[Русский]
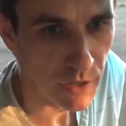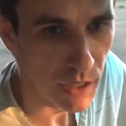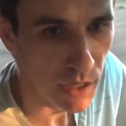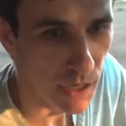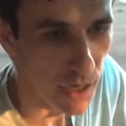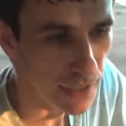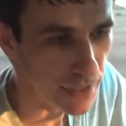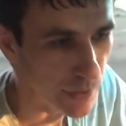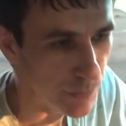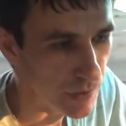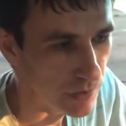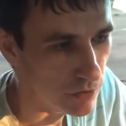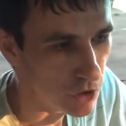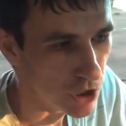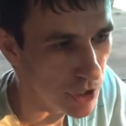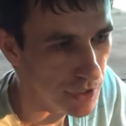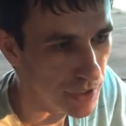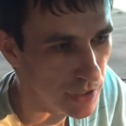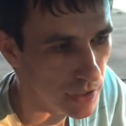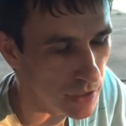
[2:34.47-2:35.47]
Это
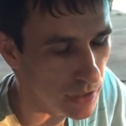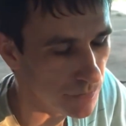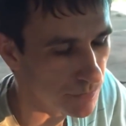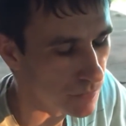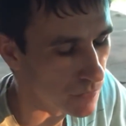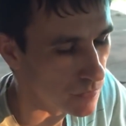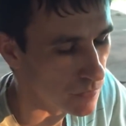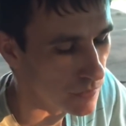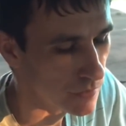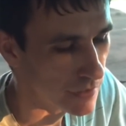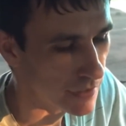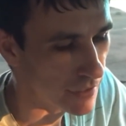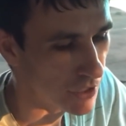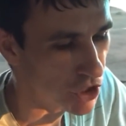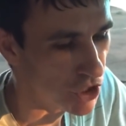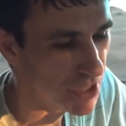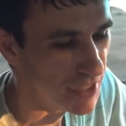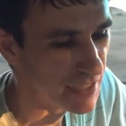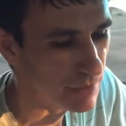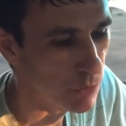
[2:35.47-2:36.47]
приложение,
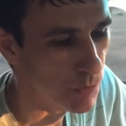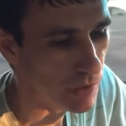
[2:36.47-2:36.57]
точнее не само